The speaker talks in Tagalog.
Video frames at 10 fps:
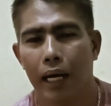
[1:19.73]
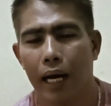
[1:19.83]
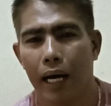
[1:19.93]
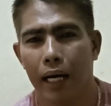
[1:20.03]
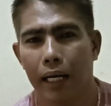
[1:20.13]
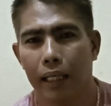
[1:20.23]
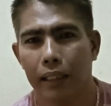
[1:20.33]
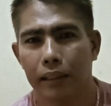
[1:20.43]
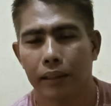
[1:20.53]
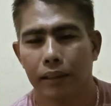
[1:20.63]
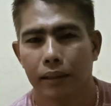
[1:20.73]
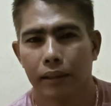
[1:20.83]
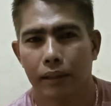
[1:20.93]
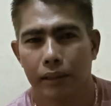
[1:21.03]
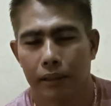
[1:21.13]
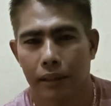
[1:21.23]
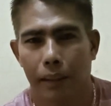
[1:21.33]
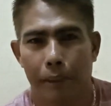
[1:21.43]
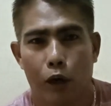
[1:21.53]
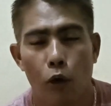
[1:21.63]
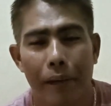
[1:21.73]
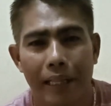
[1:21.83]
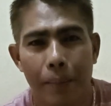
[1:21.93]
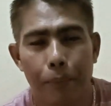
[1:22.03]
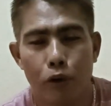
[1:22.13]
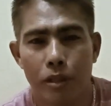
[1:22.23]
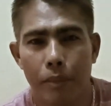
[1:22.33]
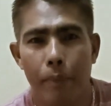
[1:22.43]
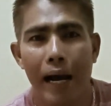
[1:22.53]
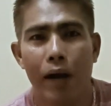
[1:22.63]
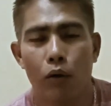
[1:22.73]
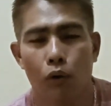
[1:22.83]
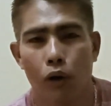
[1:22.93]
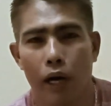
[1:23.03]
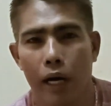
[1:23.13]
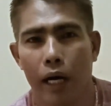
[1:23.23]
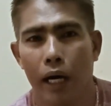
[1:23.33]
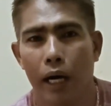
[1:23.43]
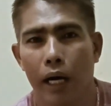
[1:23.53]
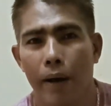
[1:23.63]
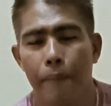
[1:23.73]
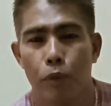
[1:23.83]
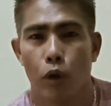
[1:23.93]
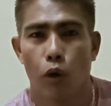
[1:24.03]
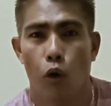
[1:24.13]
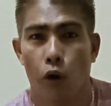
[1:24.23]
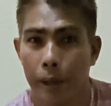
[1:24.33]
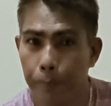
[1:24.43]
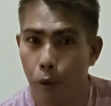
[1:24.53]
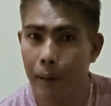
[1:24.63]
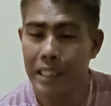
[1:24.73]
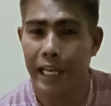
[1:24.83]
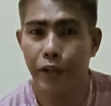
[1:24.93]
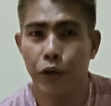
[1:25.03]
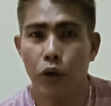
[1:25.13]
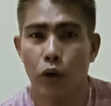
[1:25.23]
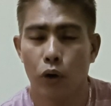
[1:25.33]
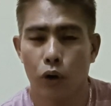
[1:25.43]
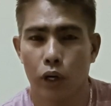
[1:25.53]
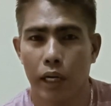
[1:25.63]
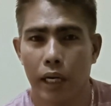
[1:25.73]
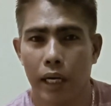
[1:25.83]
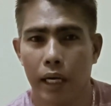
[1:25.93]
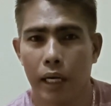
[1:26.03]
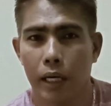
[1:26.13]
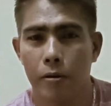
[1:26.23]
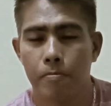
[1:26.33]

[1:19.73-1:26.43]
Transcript: Uh, mag-comment lang po sa baba kung uh, okay po ba sa inyo or uh,